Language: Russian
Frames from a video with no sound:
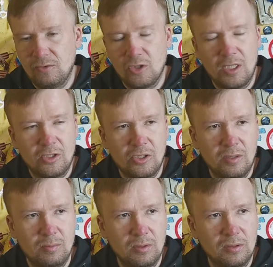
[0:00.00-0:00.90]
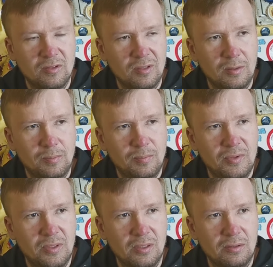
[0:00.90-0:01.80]
Вчерашняя была за
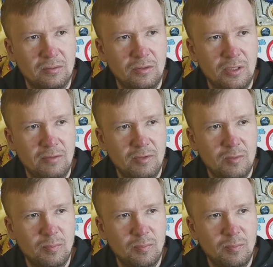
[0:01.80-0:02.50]
59,